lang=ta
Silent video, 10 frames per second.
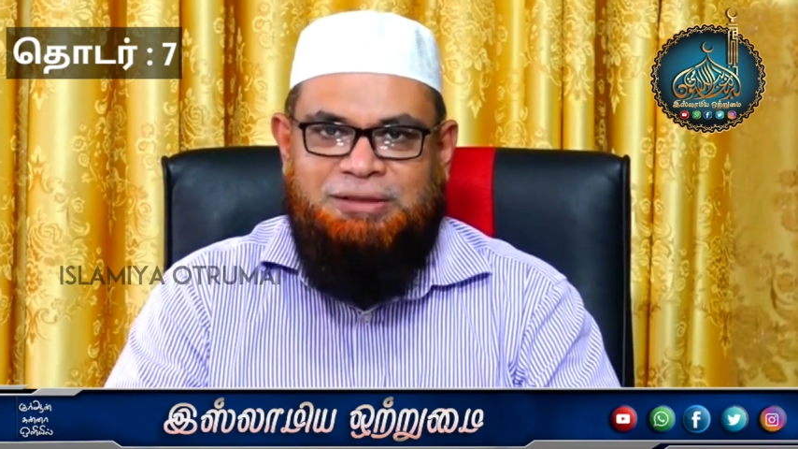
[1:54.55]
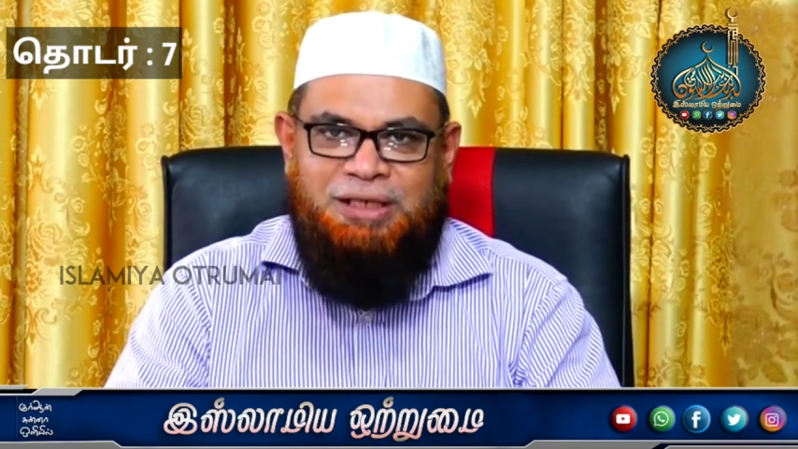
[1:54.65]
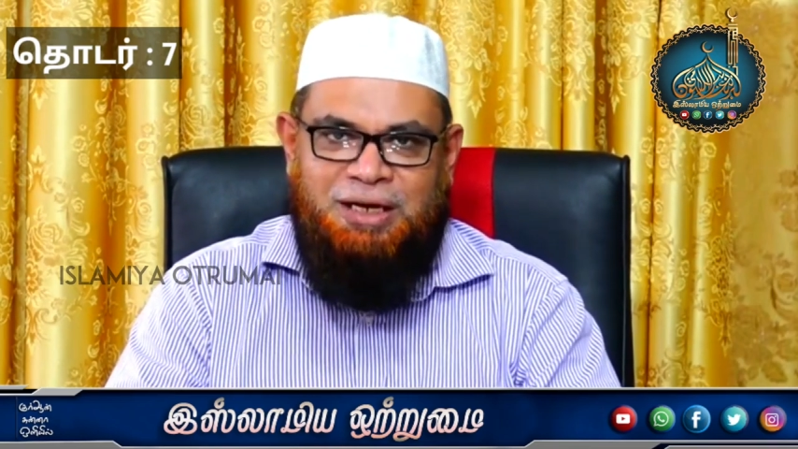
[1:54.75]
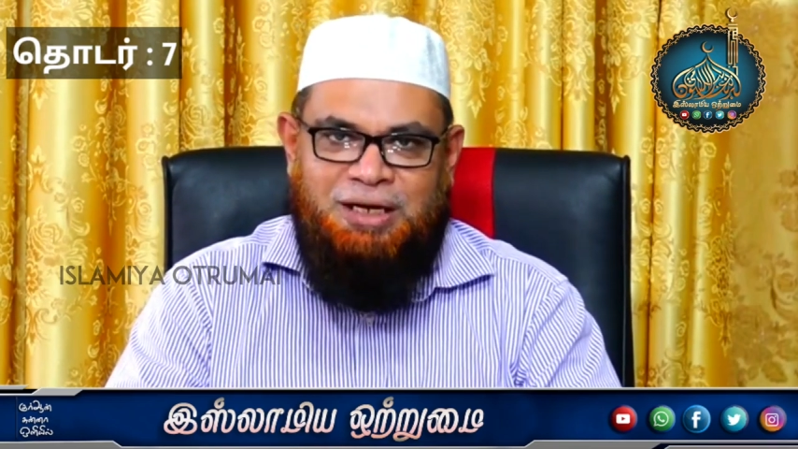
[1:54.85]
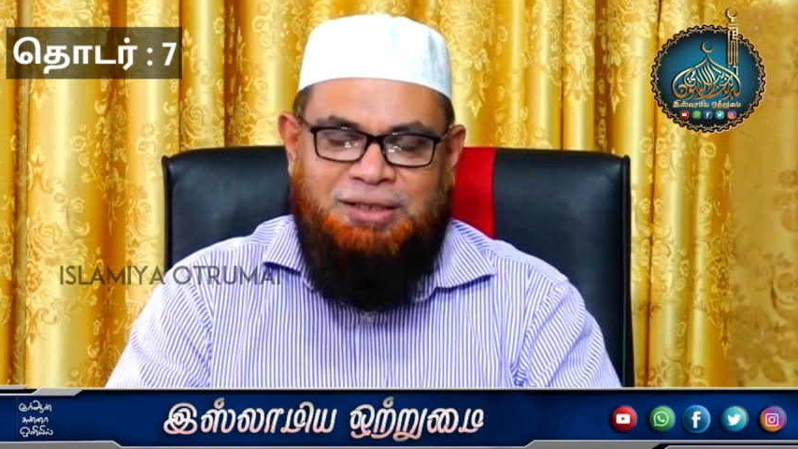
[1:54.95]

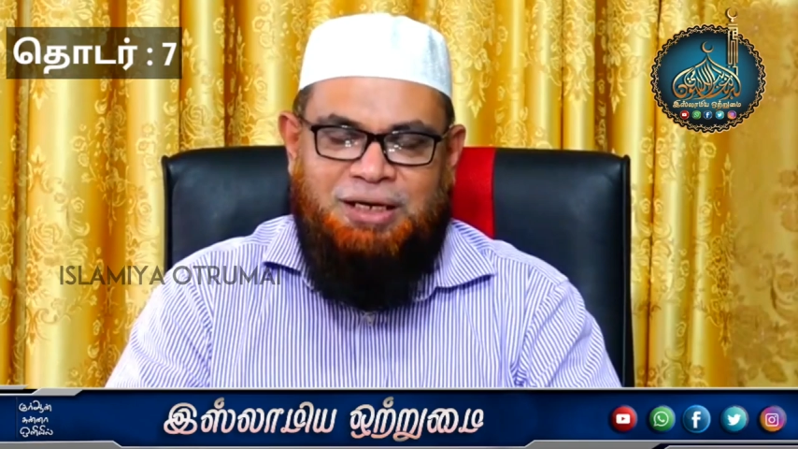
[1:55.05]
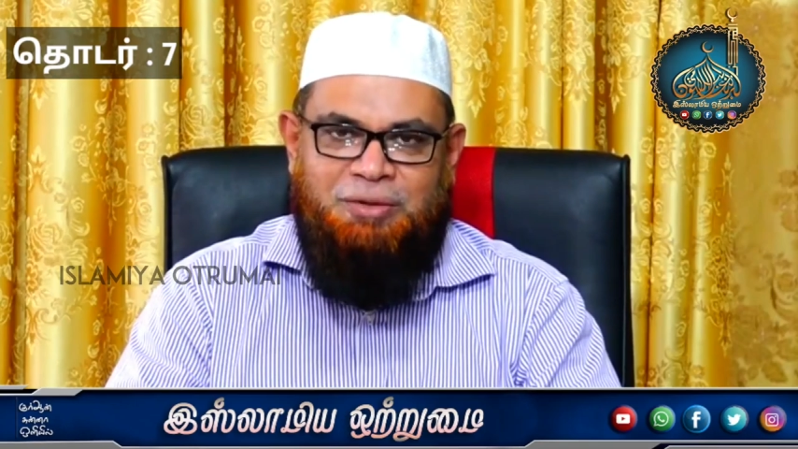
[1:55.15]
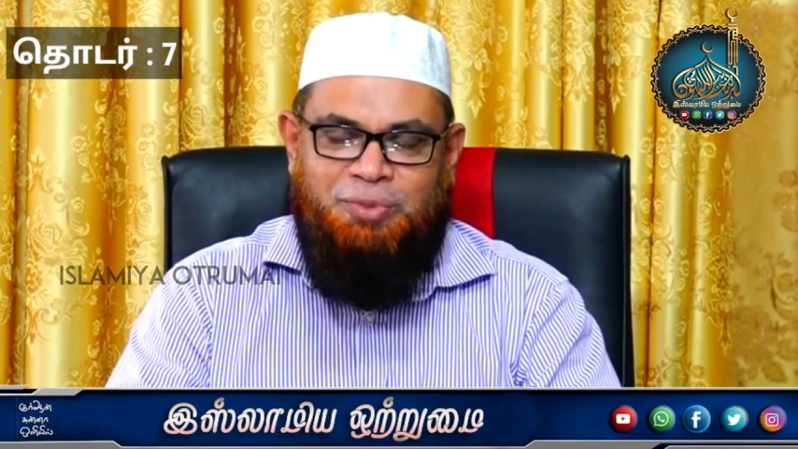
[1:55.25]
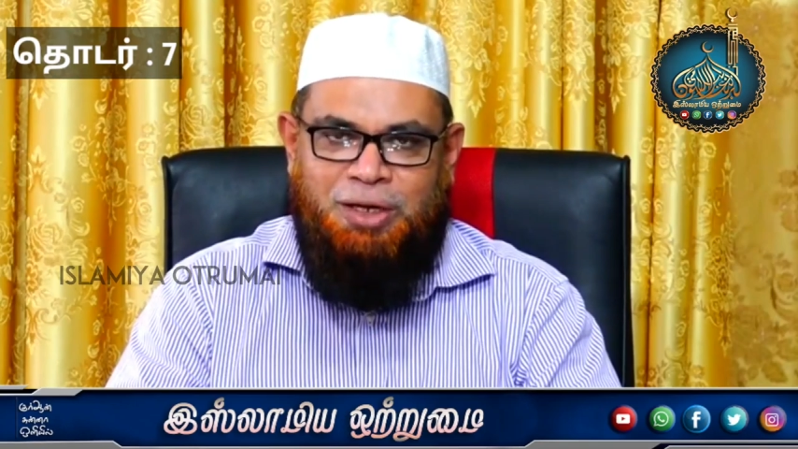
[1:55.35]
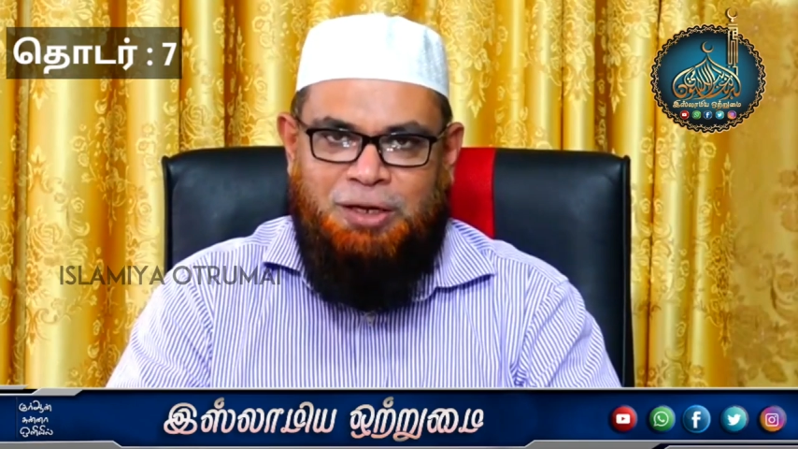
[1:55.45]
ஜக்காத்
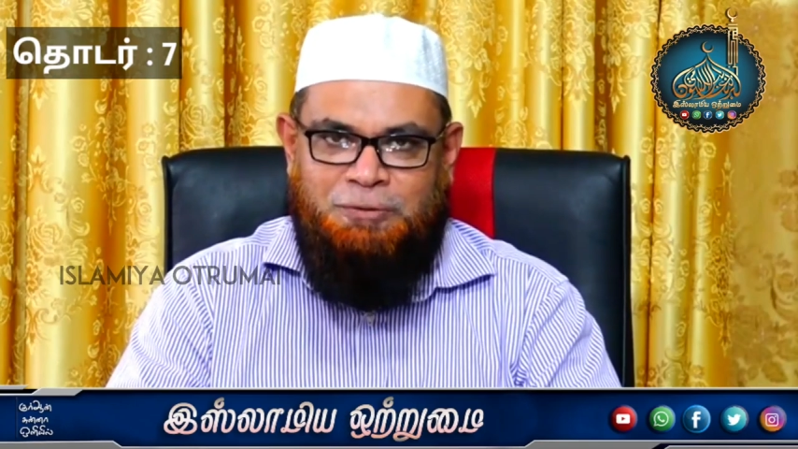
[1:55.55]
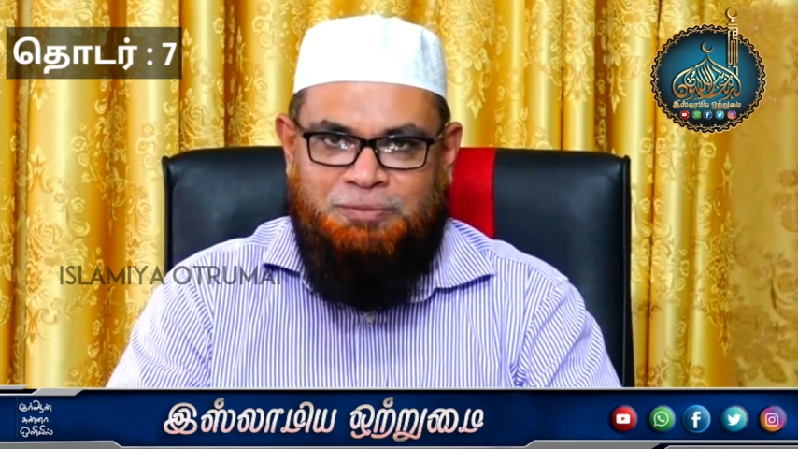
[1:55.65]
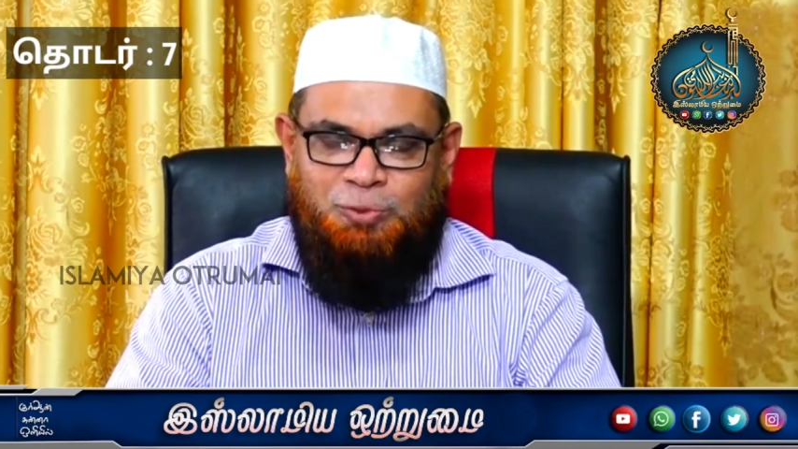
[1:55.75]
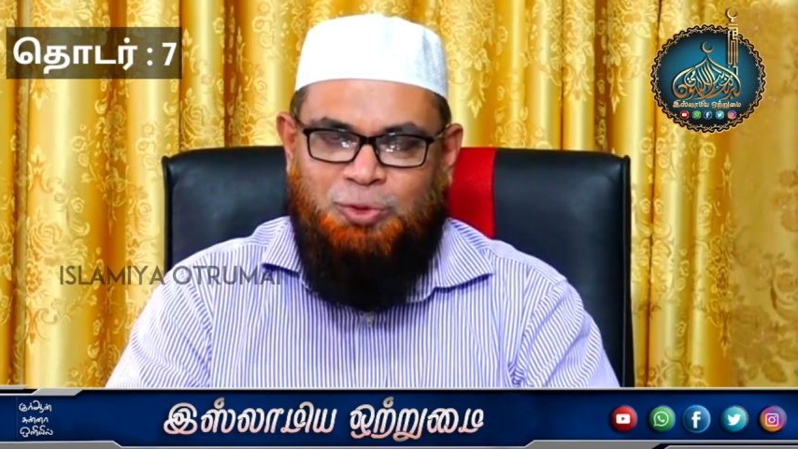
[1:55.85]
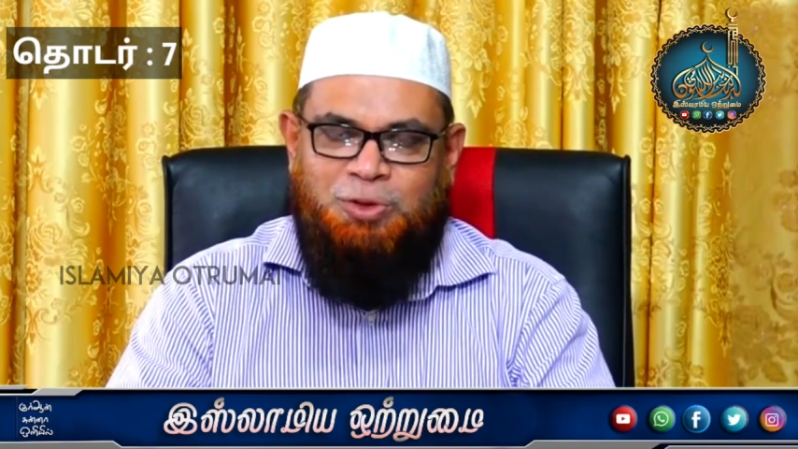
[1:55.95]
கடமையாகும்
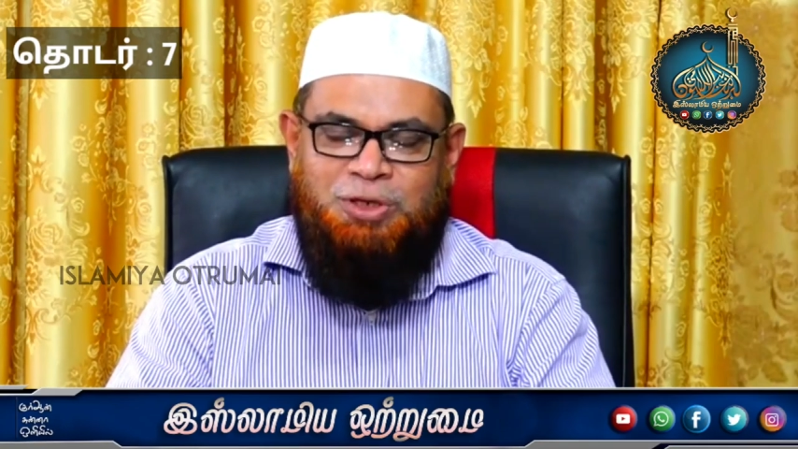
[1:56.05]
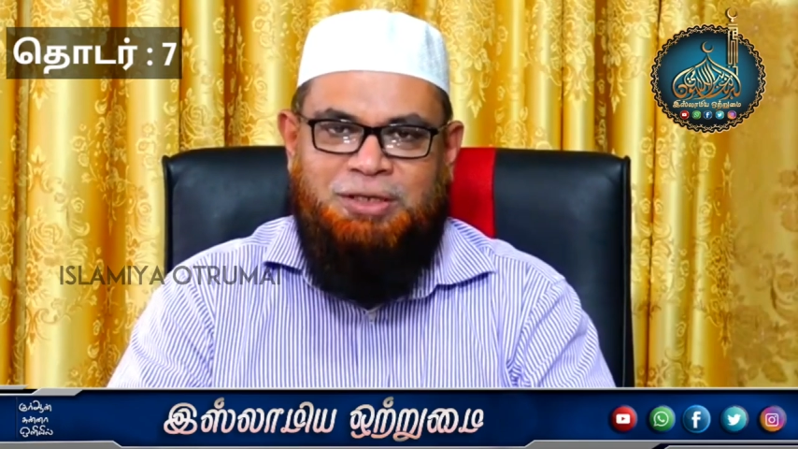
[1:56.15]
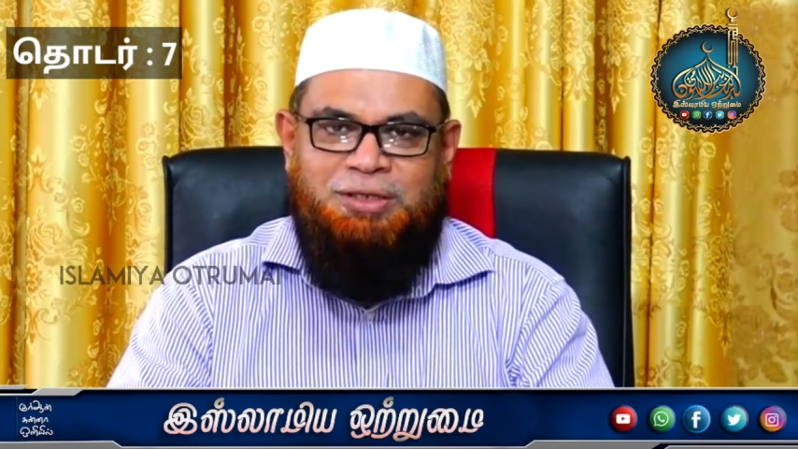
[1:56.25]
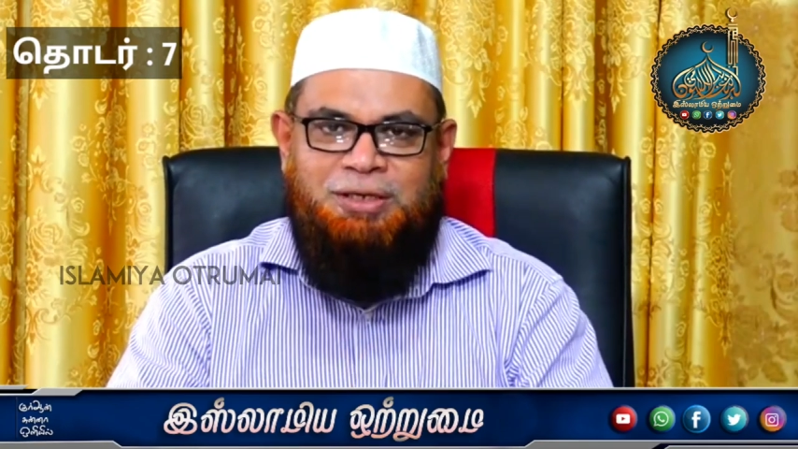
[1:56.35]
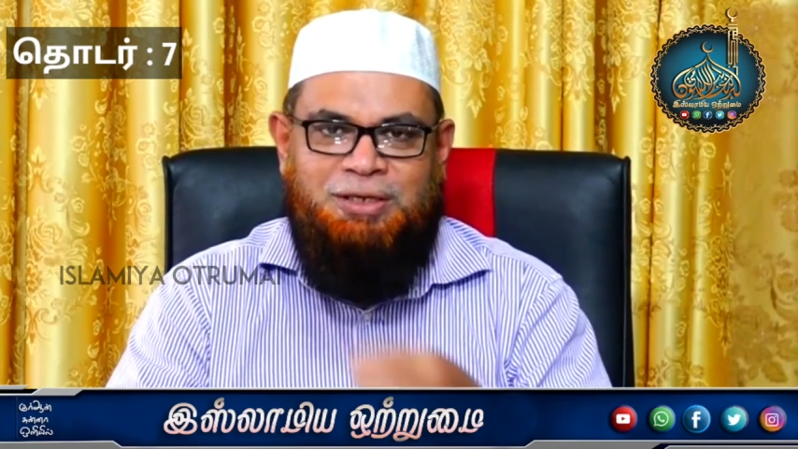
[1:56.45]
ஒருவரிடத்தில்